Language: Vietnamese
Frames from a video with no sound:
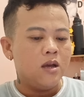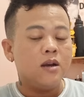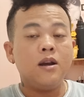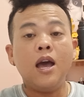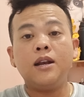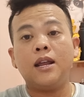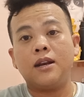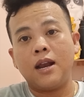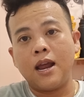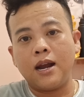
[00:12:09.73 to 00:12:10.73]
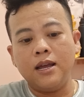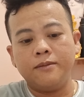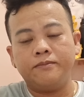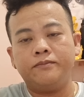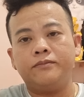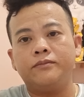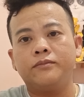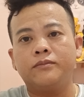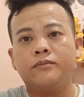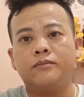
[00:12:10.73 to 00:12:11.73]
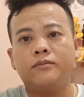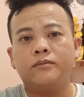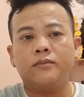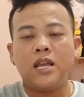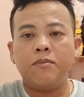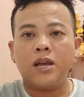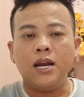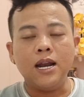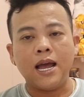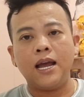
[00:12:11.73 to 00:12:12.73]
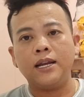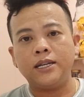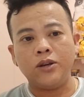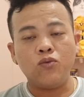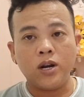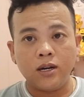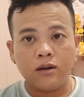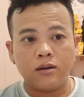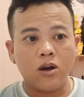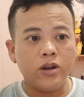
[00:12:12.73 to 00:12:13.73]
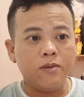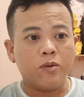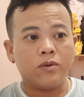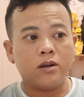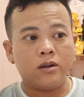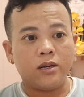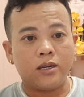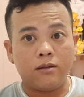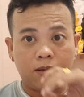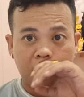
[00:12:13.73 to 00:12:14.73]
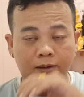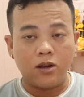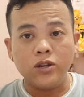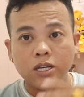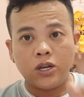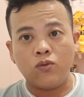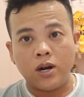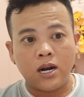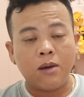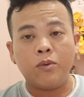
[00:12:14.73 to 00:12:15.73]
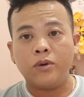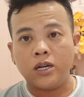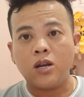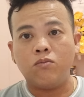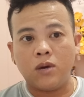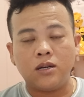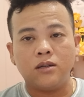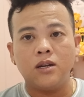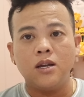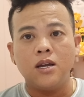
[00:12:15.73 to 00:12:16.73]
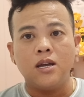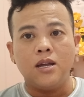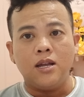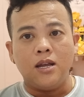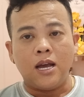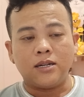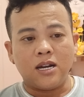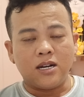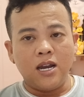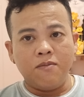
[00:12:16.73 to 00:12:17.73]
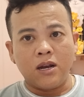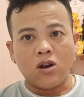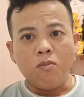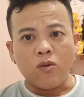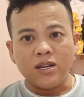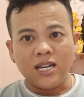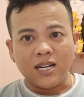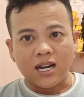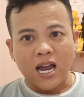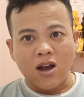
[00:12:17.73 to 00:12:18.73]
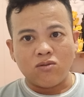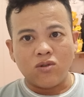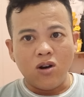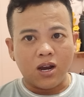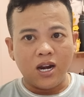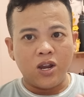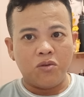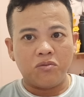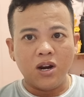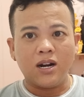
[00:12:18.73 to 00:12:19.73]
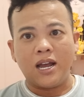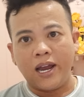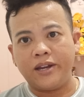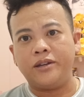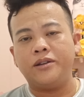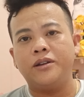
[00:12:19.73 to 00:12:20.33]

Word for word: nên thành ra đó em nghĩ là chị Quỳnh đối với một người đối với chị Quỳnh là một người thông minh thật ra khi mà có một cái chết cao, đó là cái điều rất là hay